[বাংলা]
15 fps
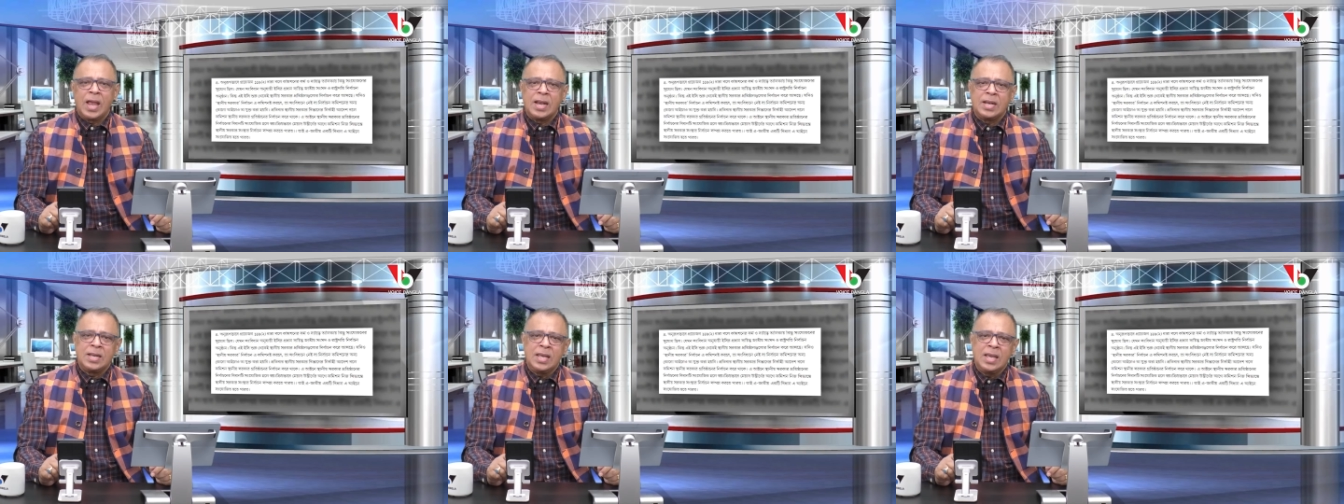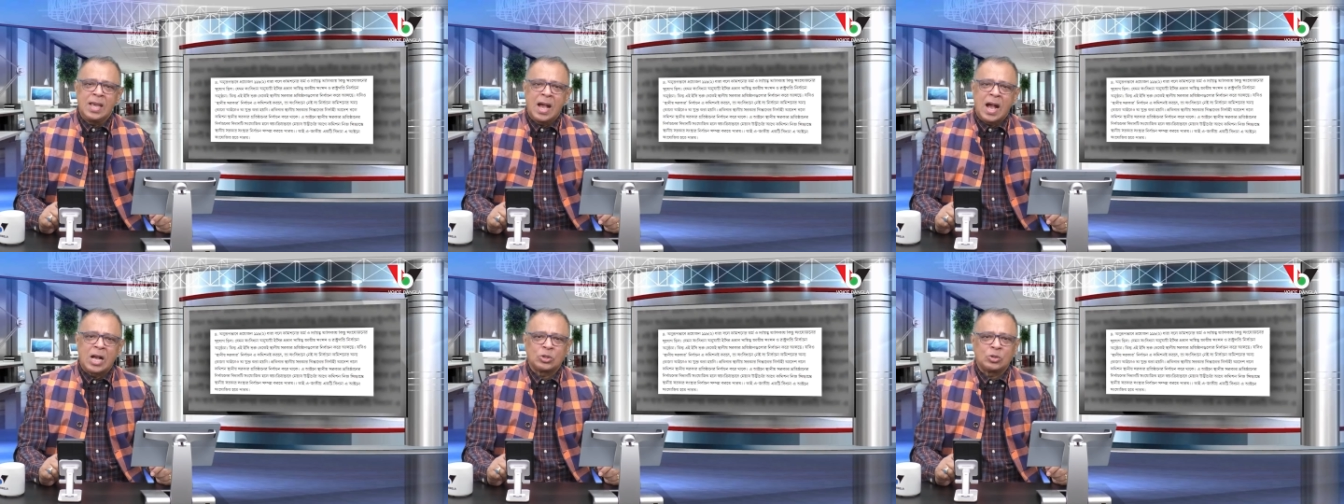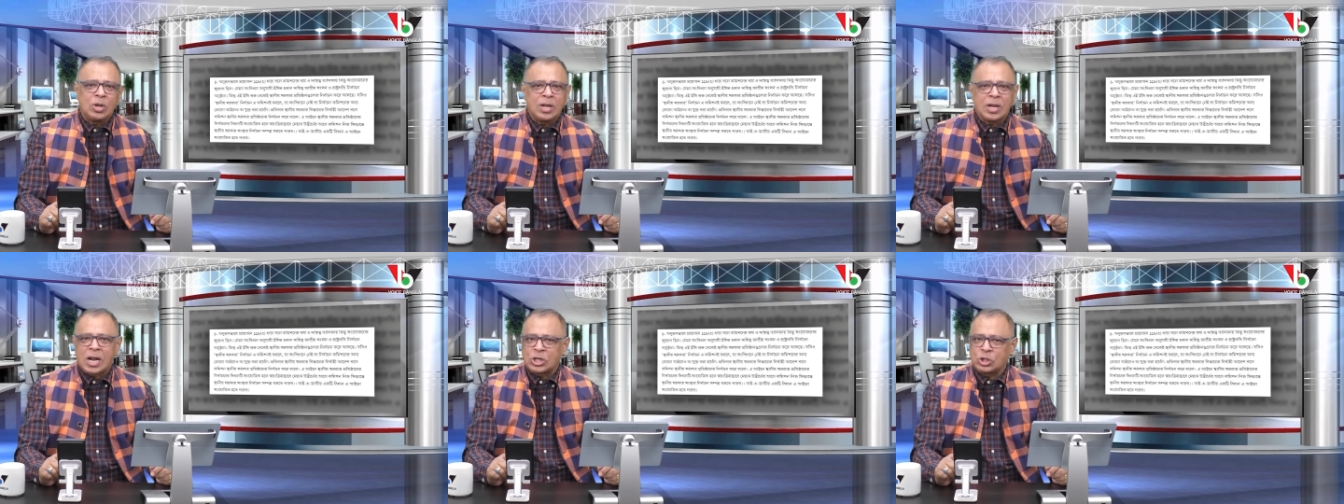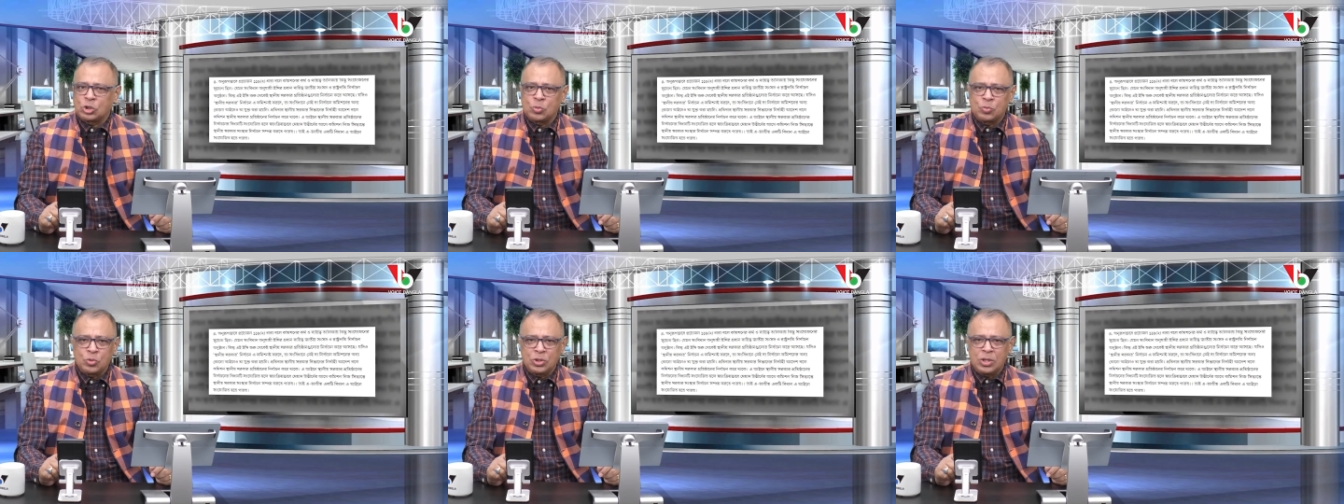এটি আসলে
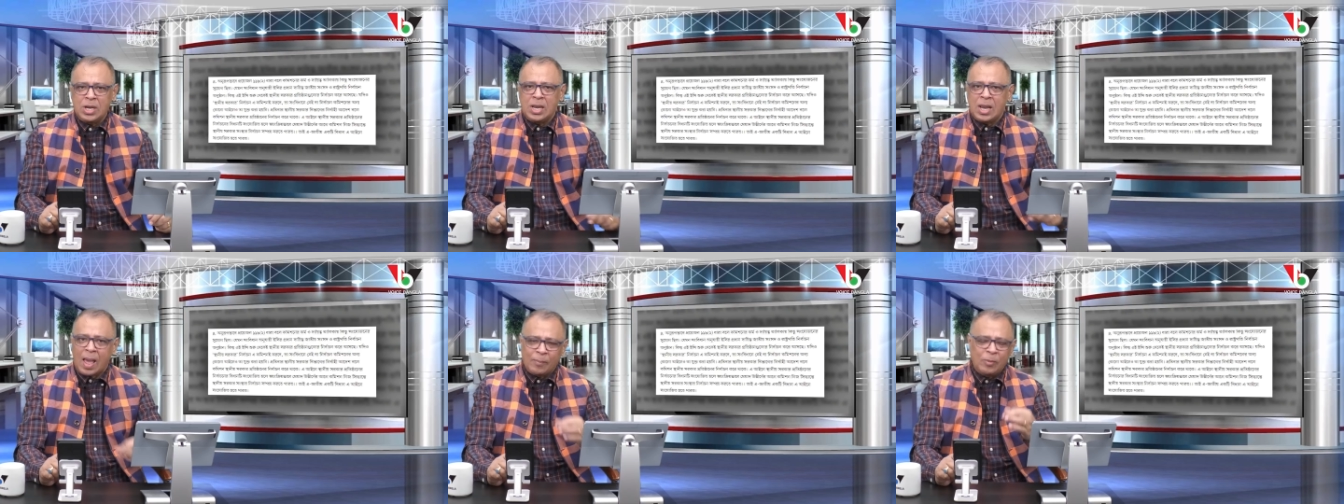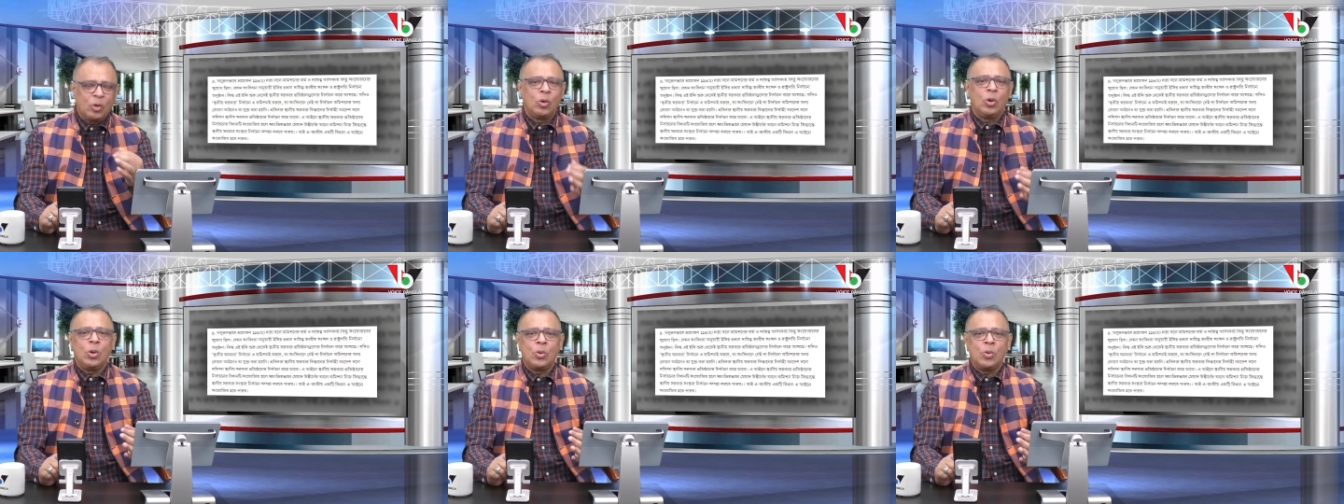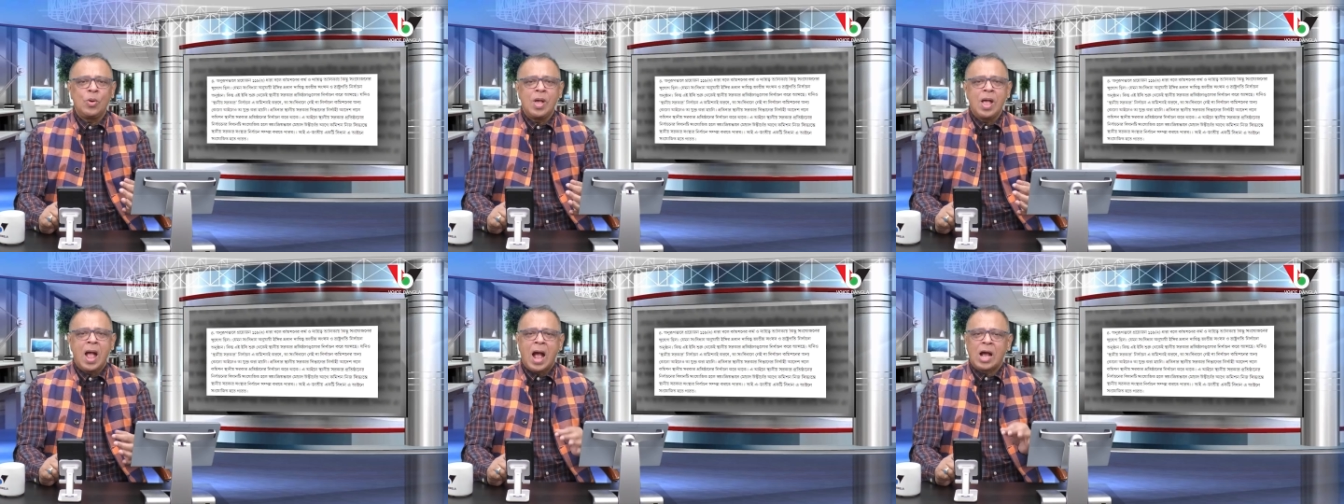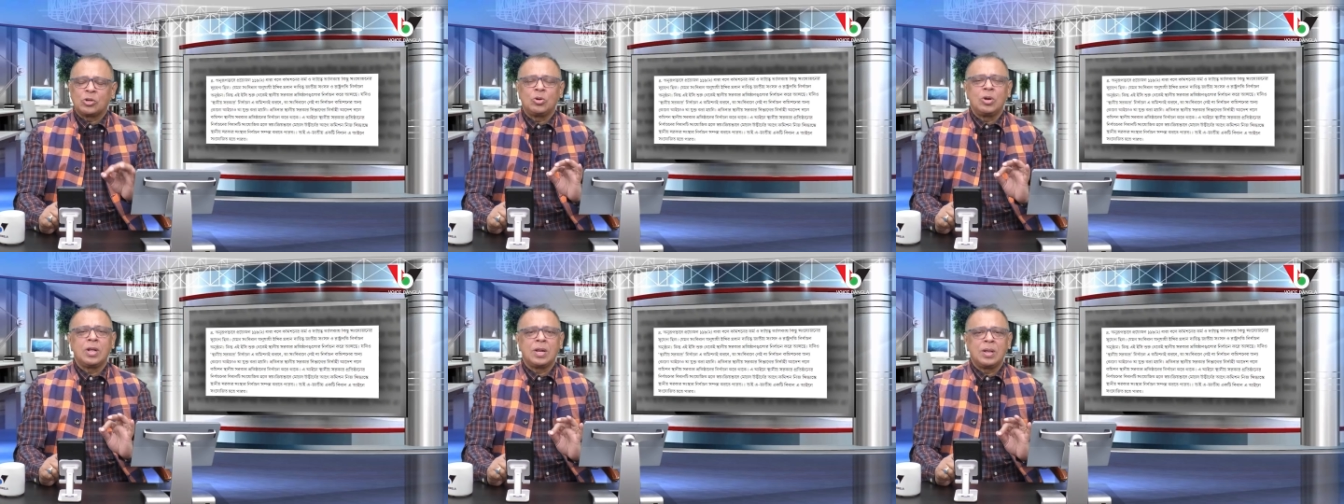রাষ্ট্রপতির নামে হলেও
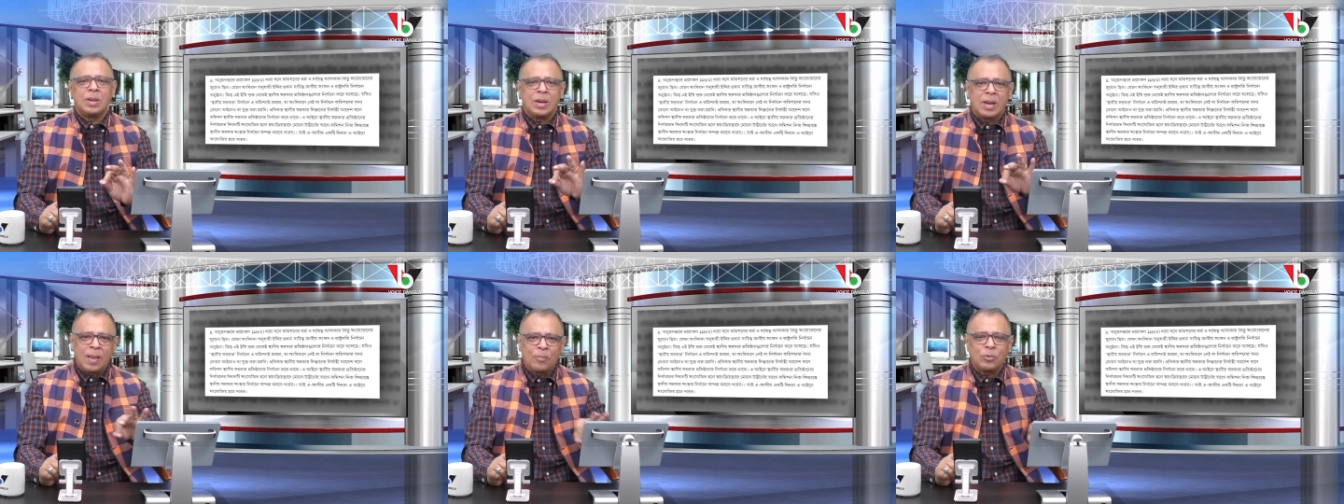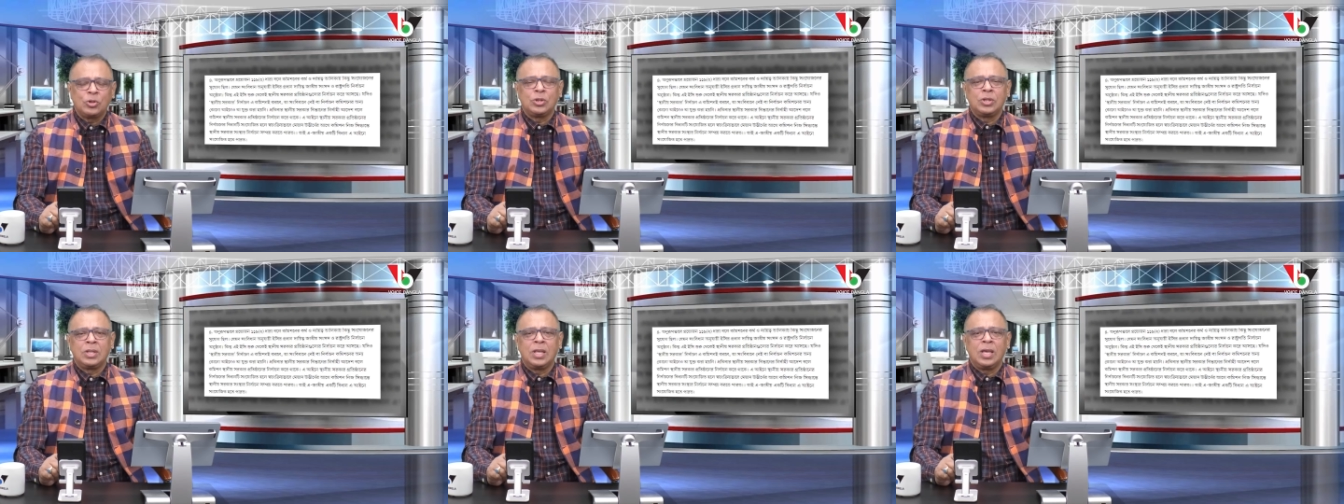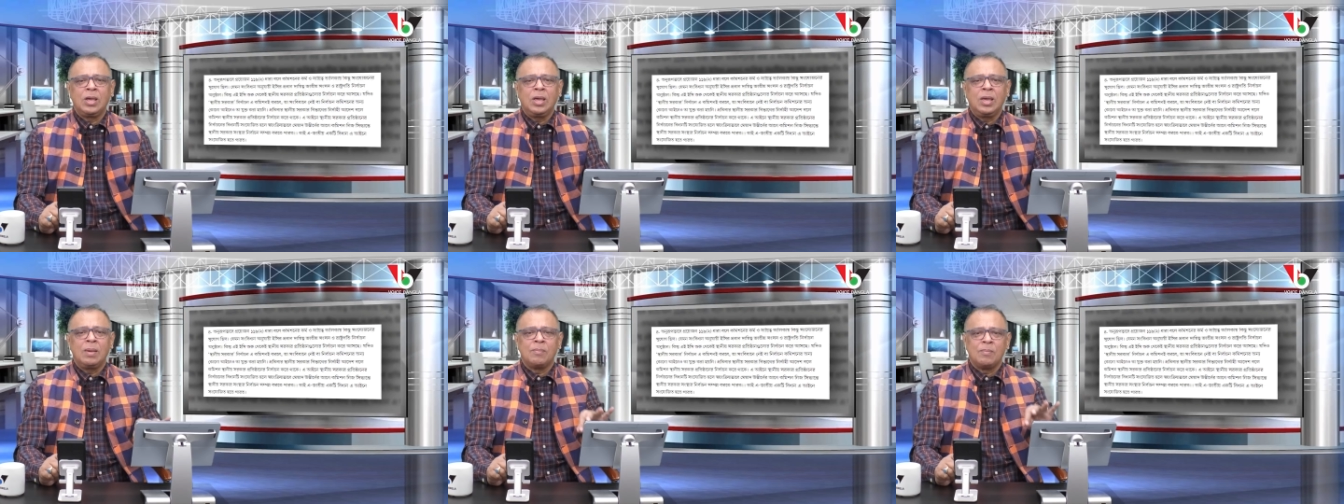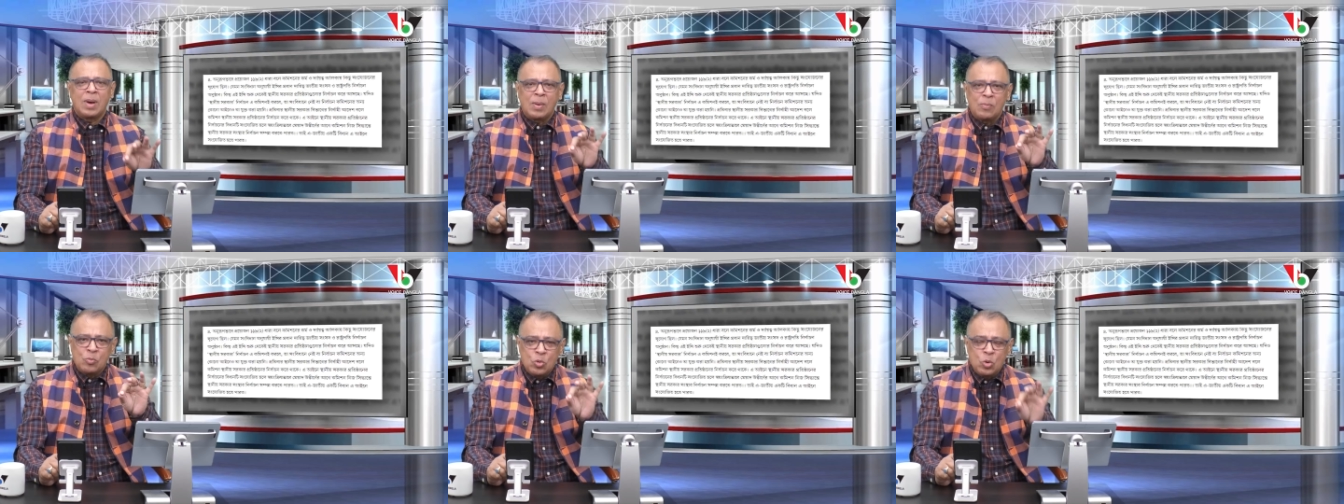আসলে নেপথ্যে
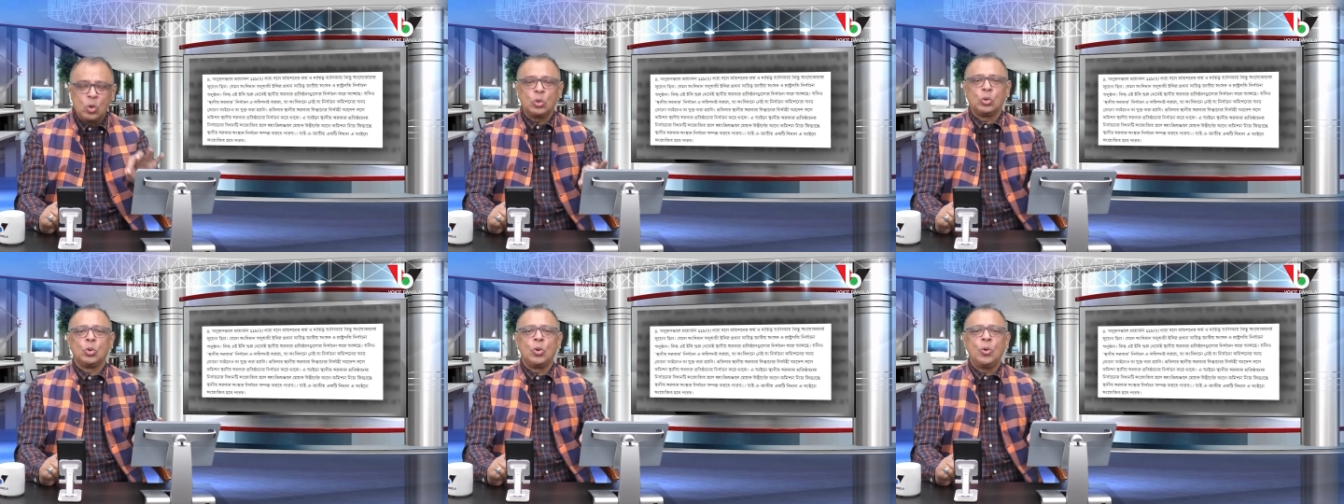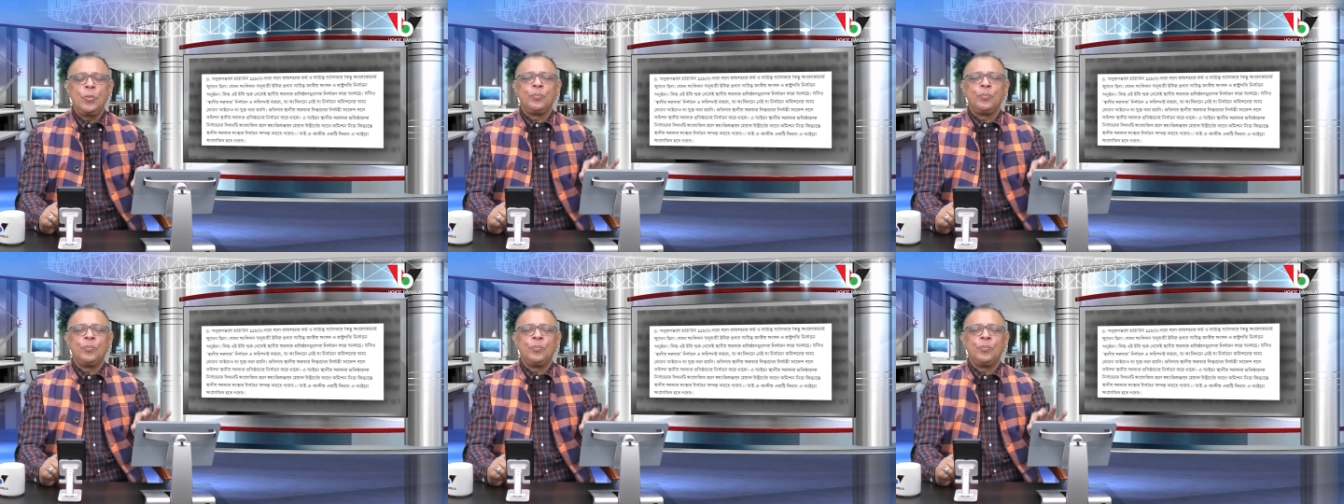বা মূলত